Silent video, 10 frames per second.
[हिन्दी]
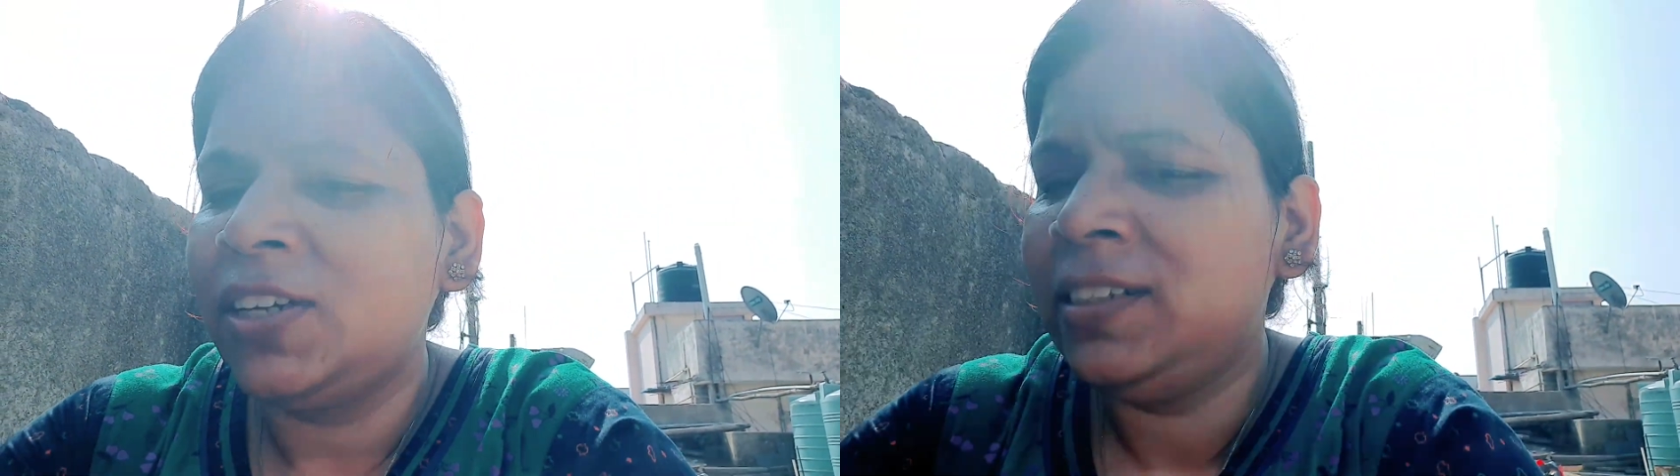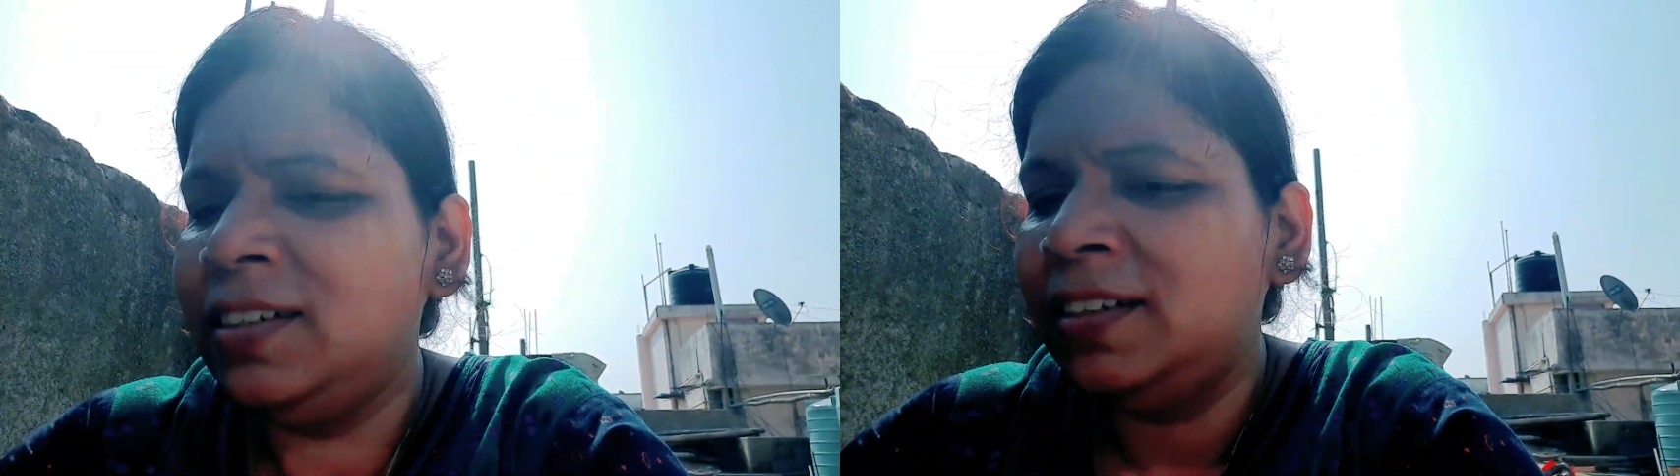
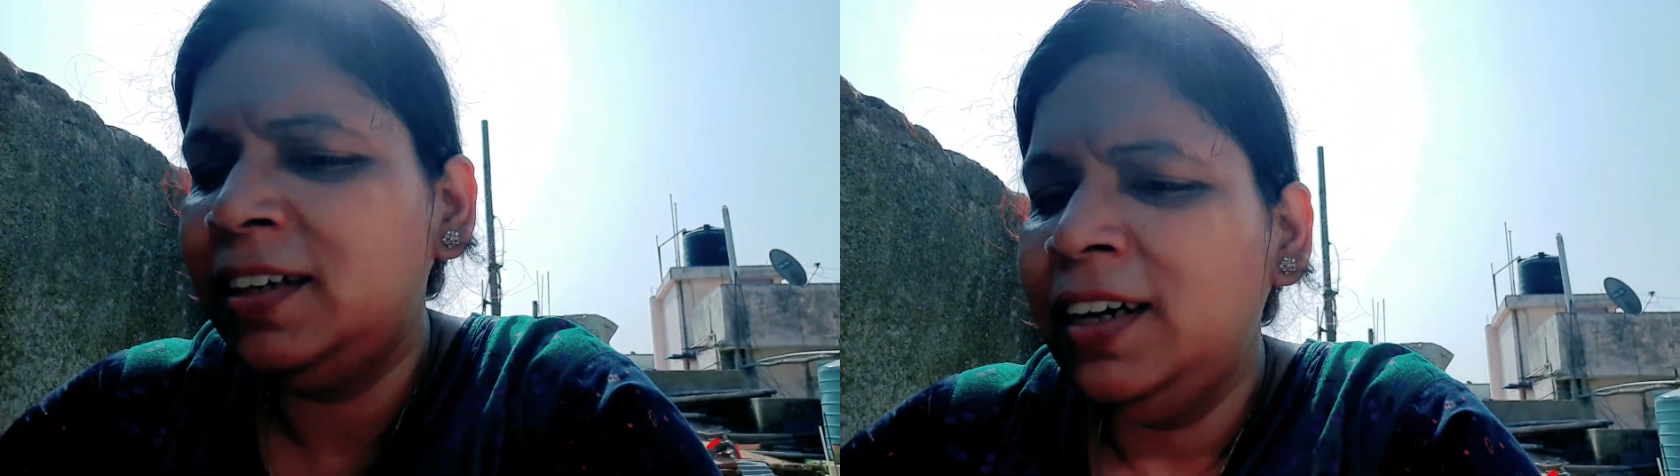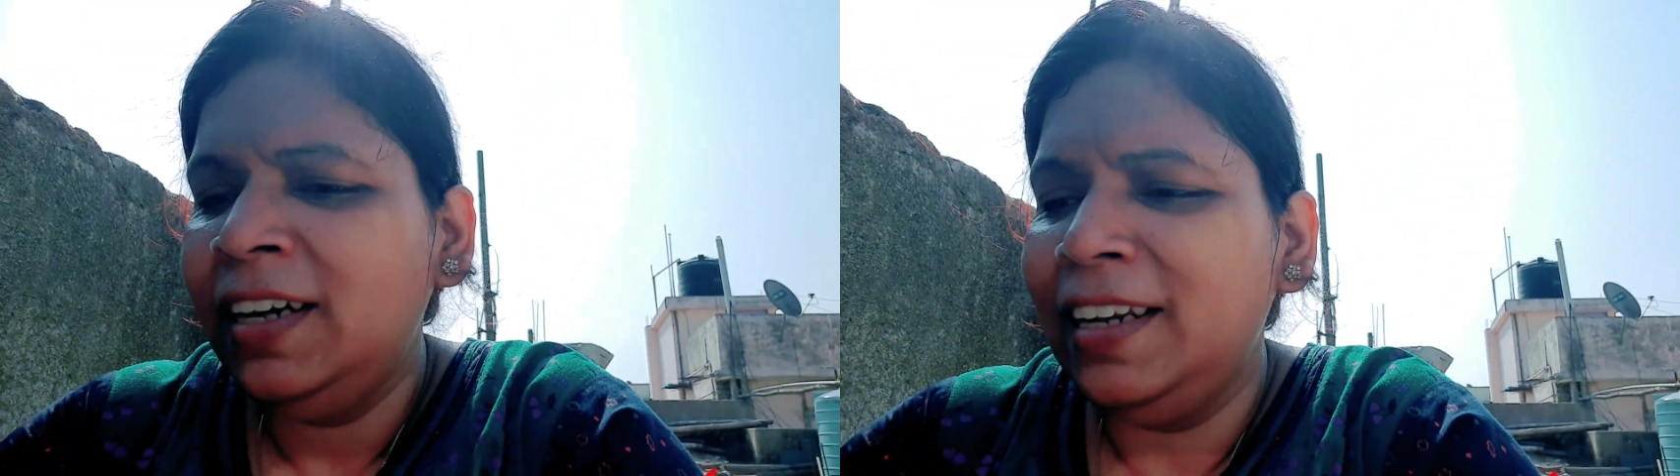शायद
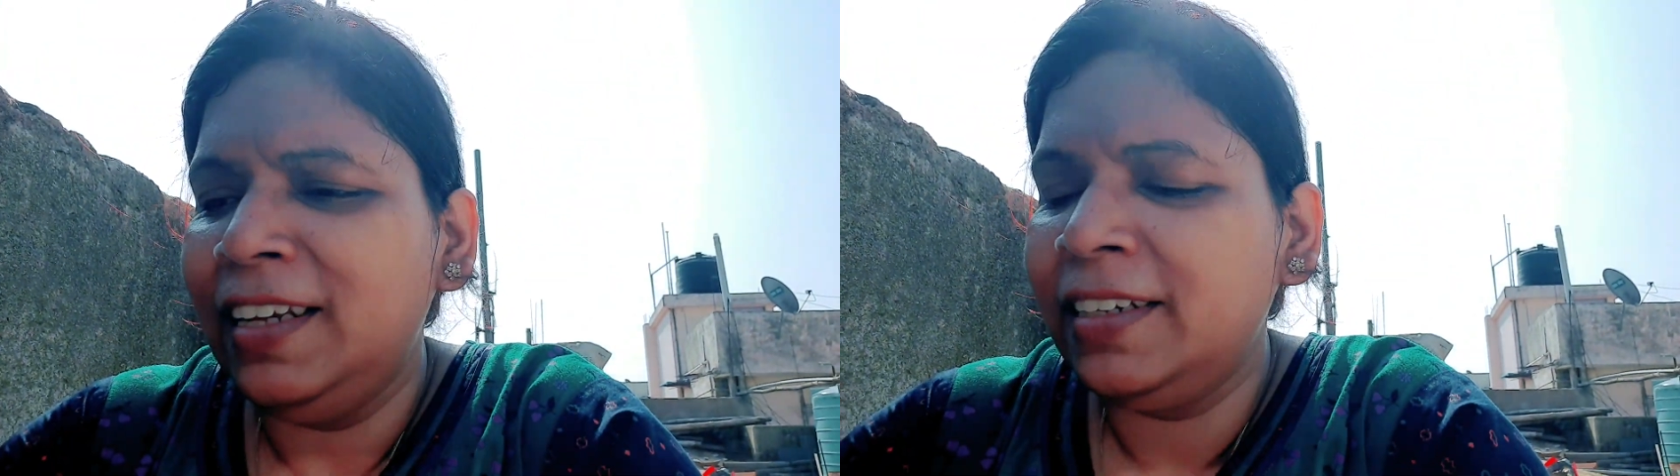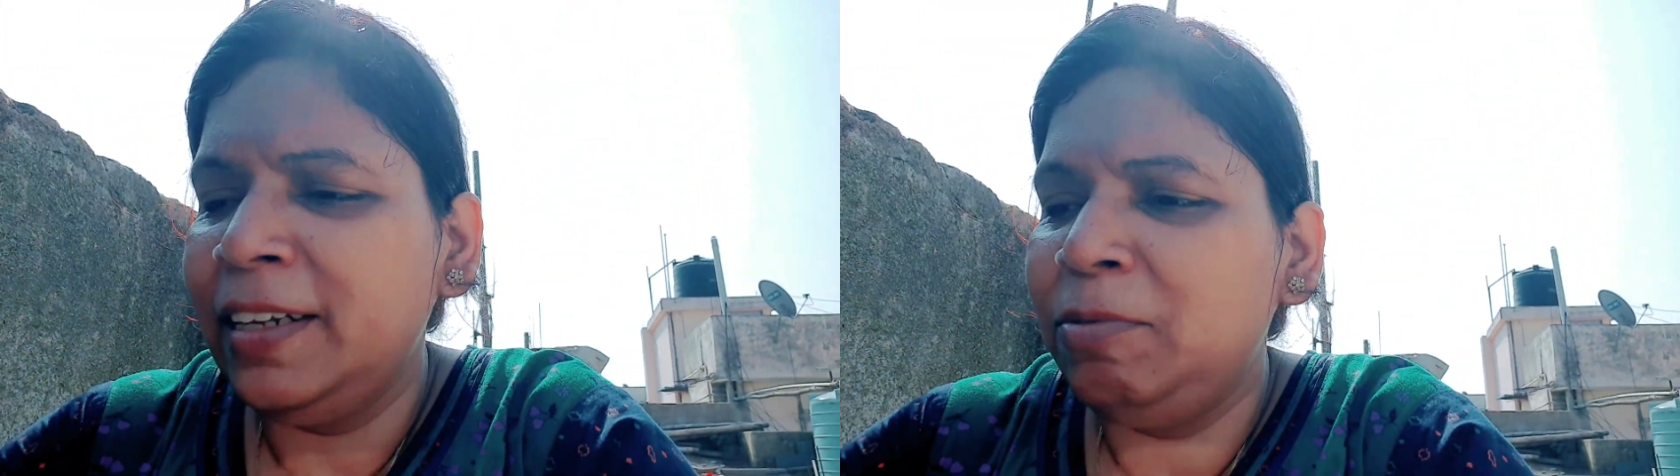
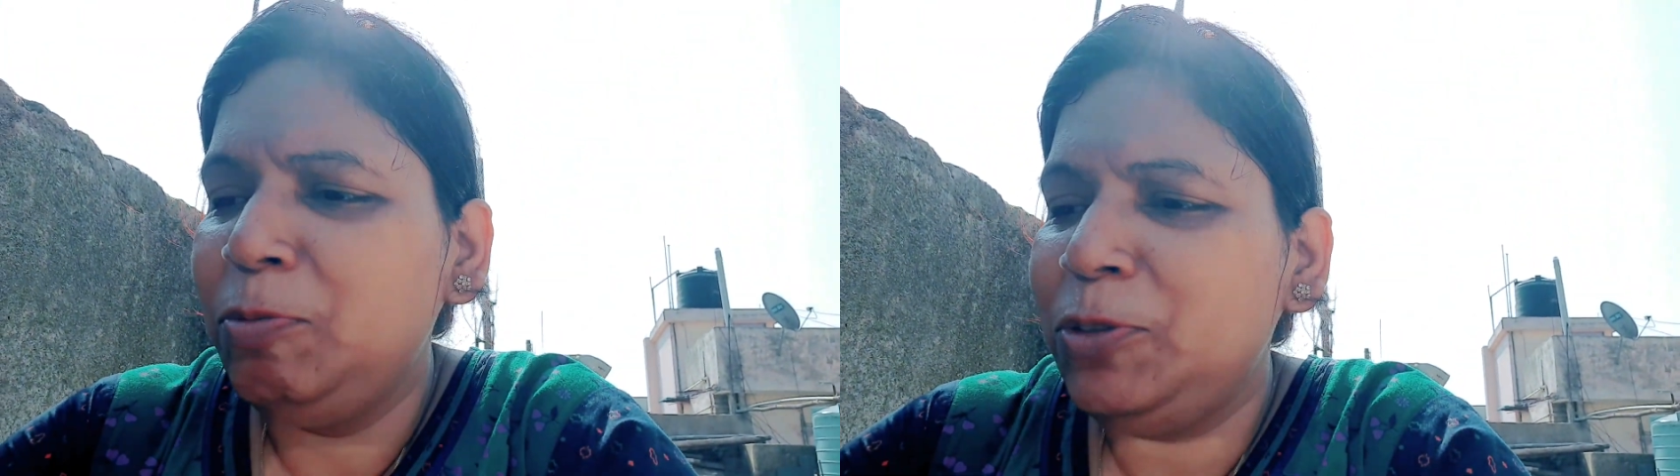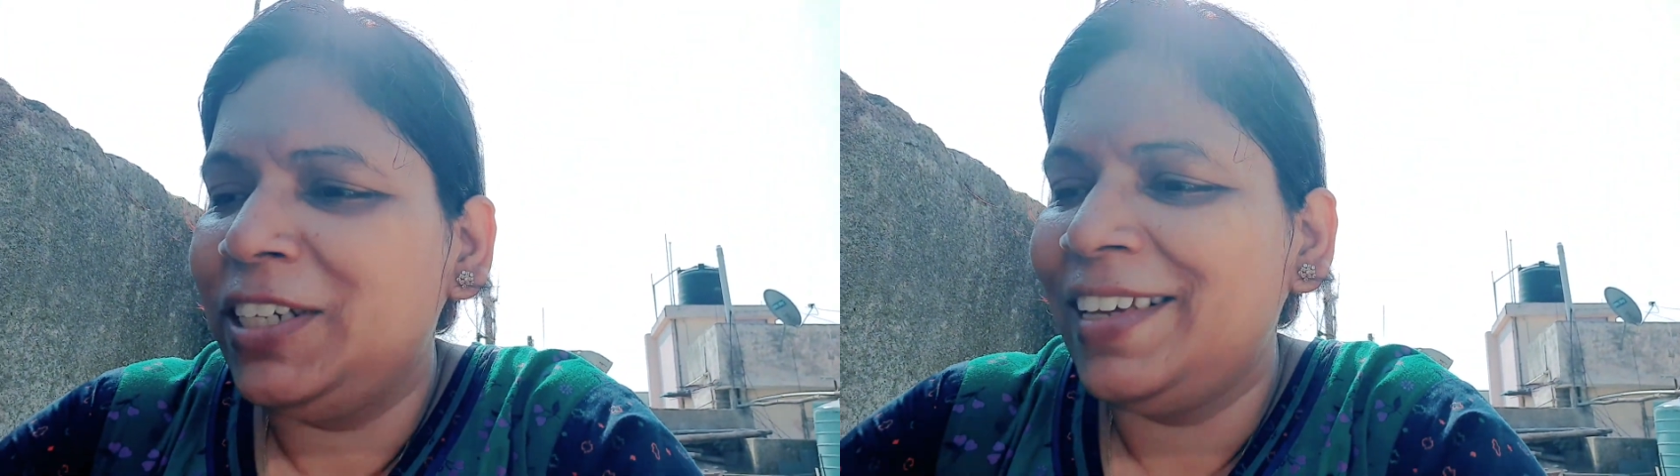लेकिन
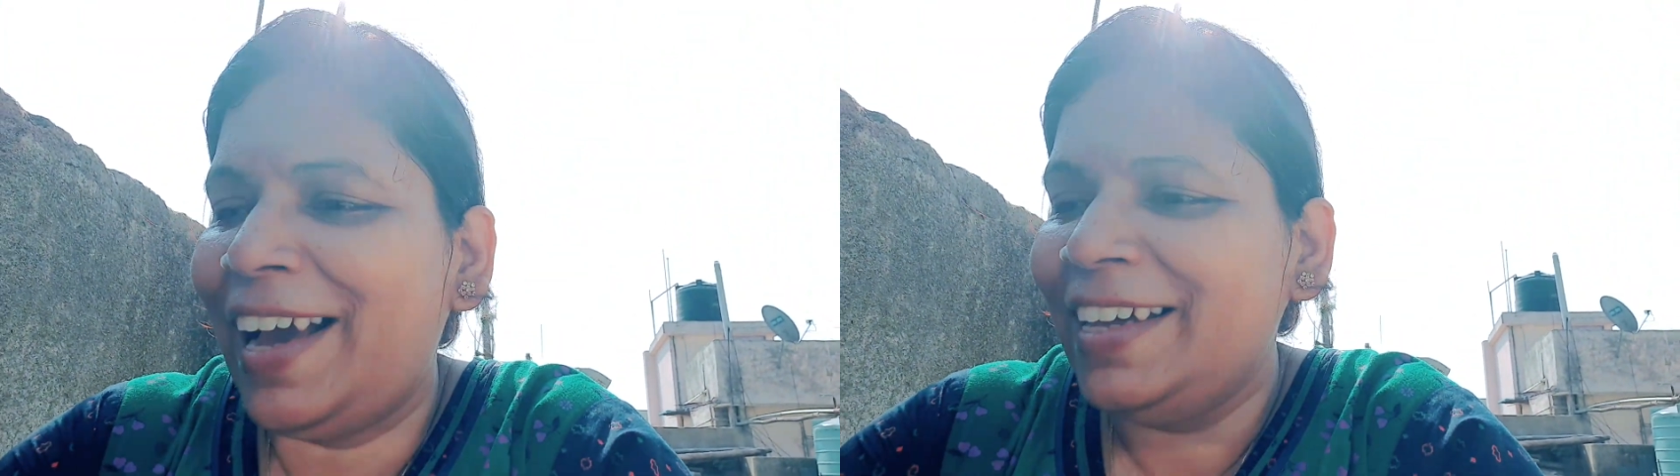अभी मुझे